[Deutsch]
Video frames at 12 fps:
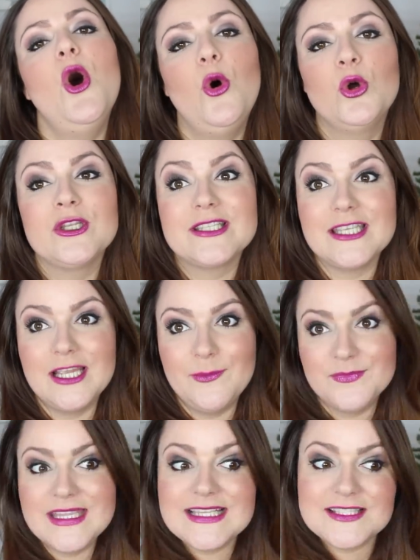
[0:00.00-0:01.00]
Und
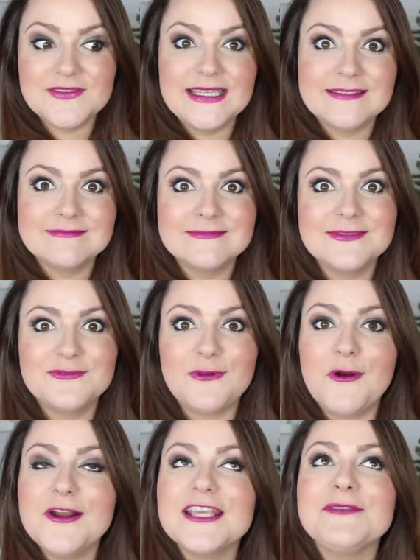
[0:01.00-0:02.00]
ähm, deswegen
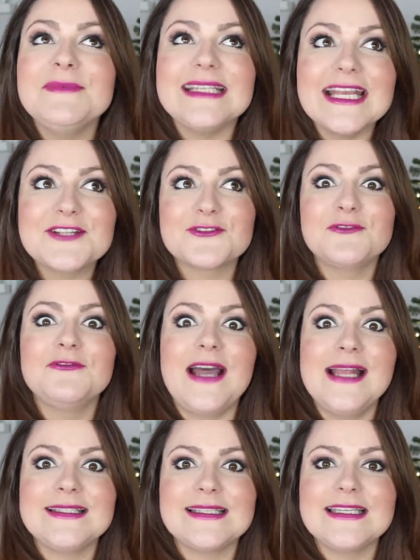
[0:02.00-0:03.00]
freue ich mich jetzt schon
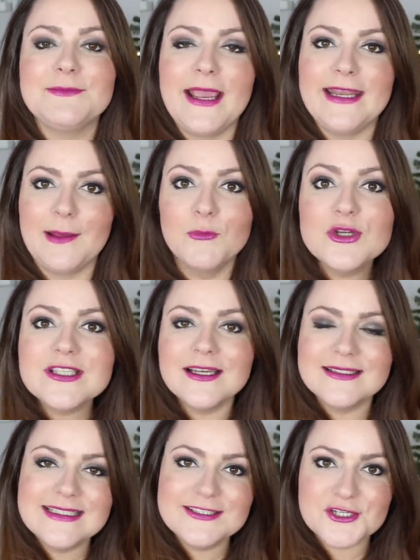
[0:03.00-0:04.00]
wahnsinnig, meiner
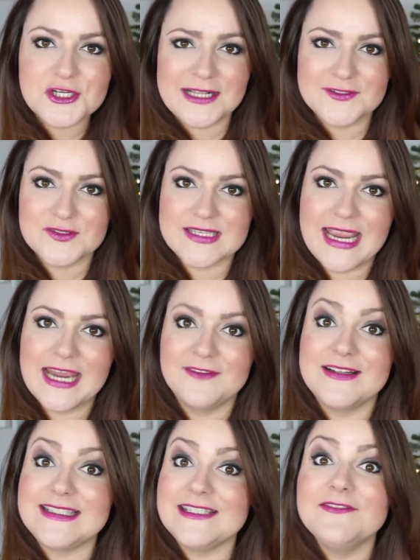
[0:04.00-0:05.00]
Mutter diese Stadt zu
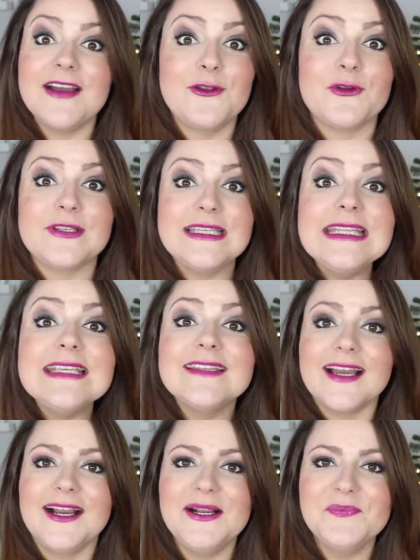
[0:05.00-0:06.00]
zeigen, weil sie war noch nie
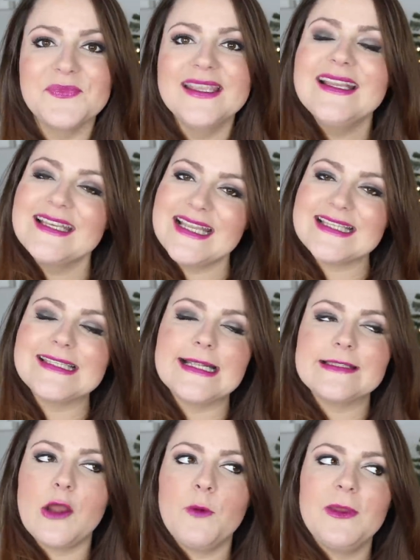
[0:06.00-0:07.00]
da. Das ist
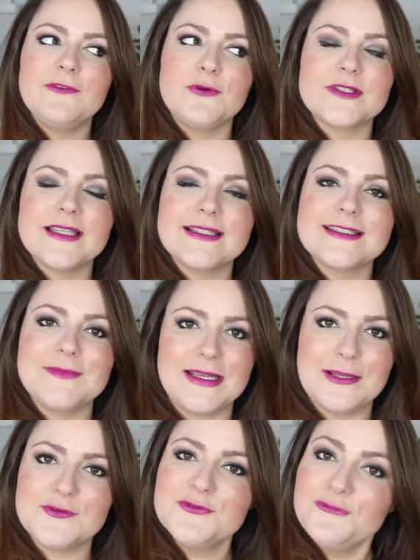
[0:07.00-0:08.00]
also auch mein Vorsatz
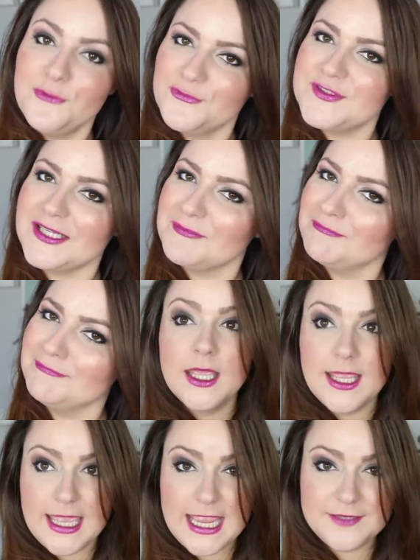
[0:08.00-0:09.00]
2015.
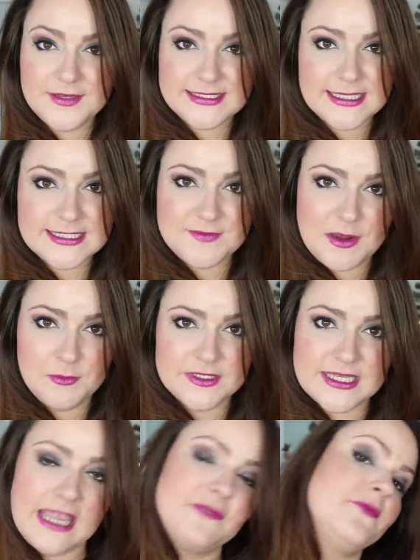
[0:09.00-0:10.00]
Etwas den Sven
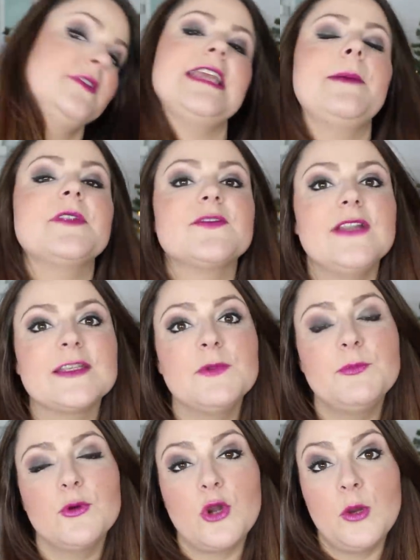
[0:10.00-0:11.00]
betreffend, ihr habt es vielleicht
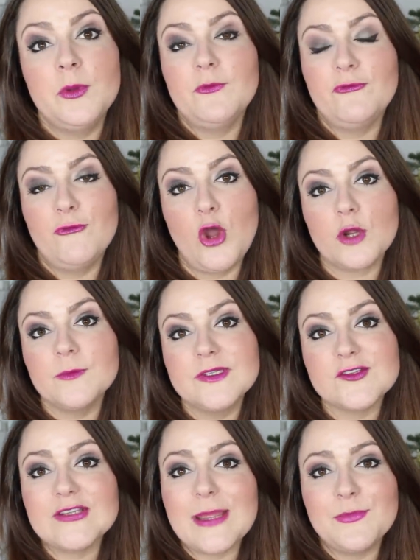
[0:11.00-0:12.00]
mitbekommen im
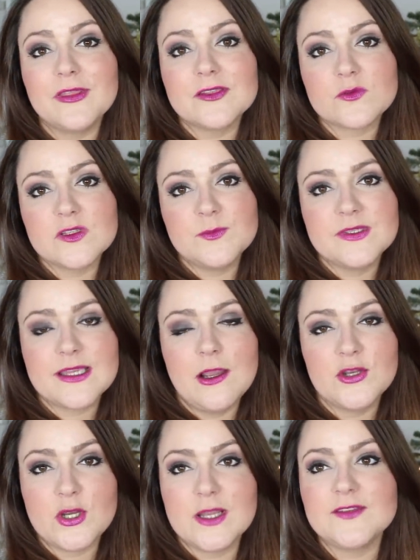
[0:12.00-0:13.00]
Vlogmas und Empathy's Christmas
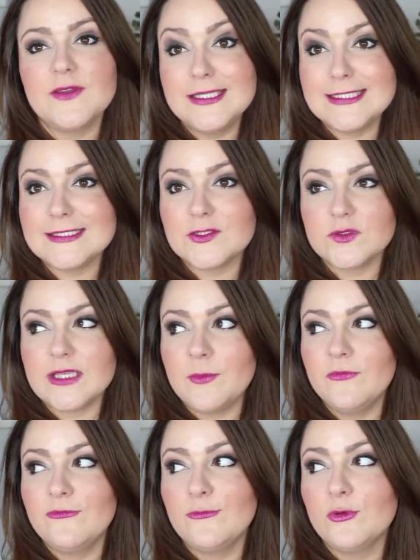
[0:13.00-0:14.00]
Countdown, dass wir nicht
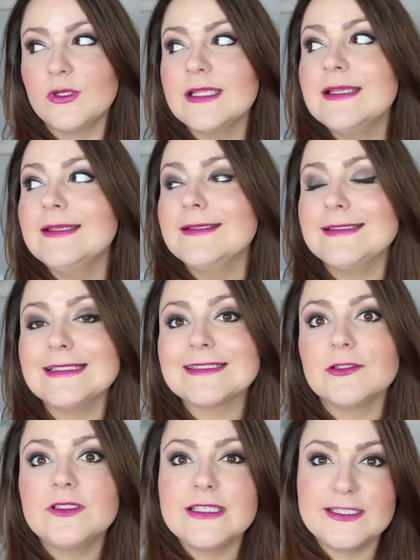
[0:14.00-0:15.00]
zusammen wohnen. Das
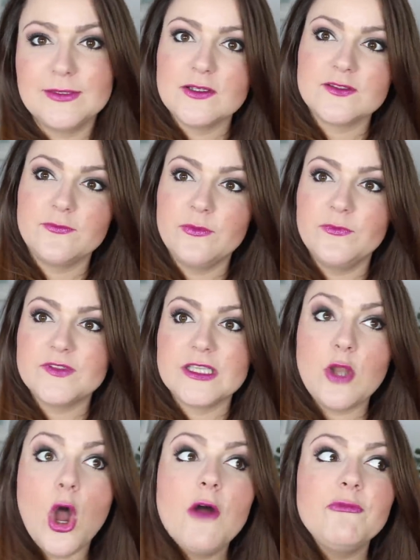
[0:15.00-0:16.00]
soll sich
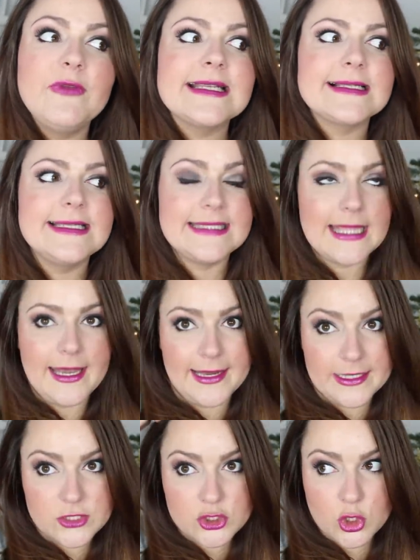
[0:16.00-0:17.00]
2015 hoffentlich
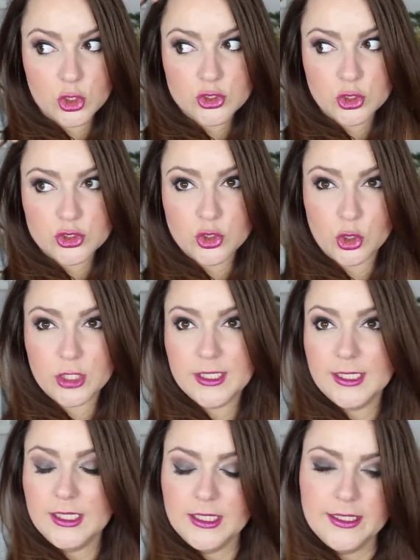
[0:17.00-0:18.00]
ändern. Toi, toi, toi.
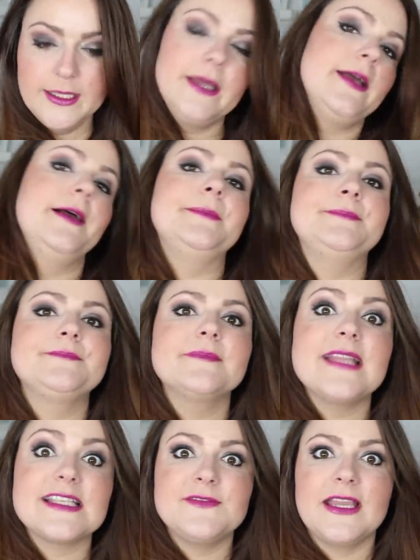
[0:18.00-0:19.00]

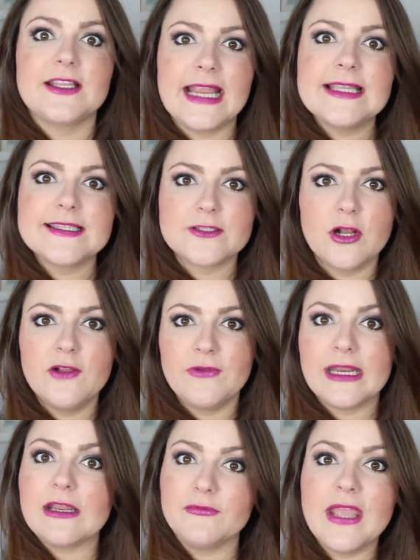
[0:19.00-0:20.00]
Ähm, das wäre ganz toll,
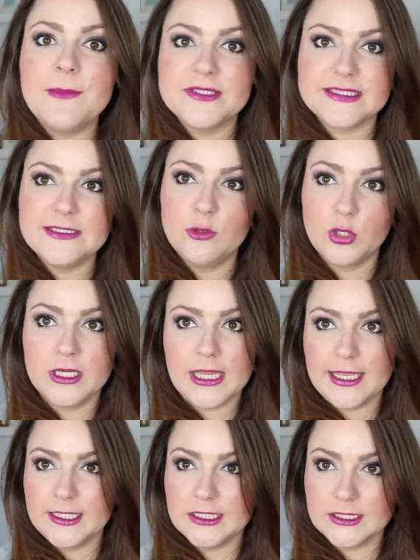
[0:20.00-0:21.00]
von einer Fernbeziehung in
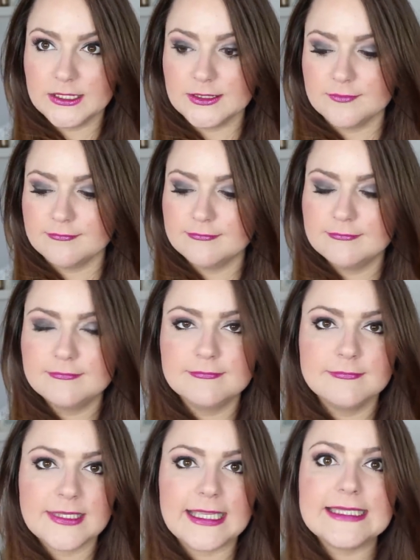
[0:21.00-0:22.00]
eine ähm,
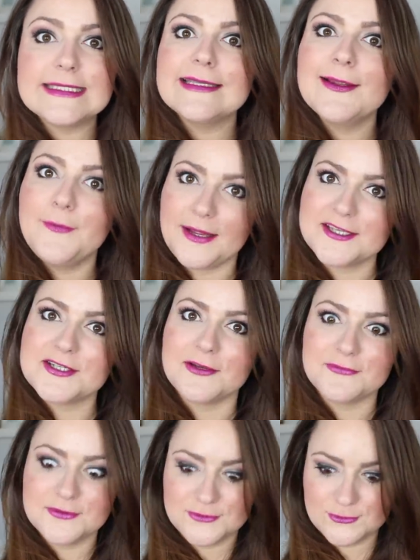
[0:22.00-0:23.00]
richtige
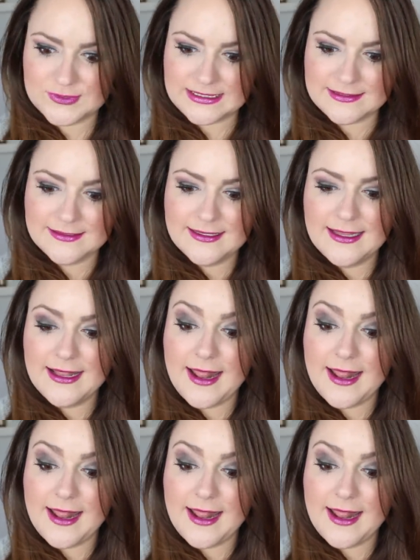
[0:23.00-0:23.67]
Gemeinschaft zu ziehen.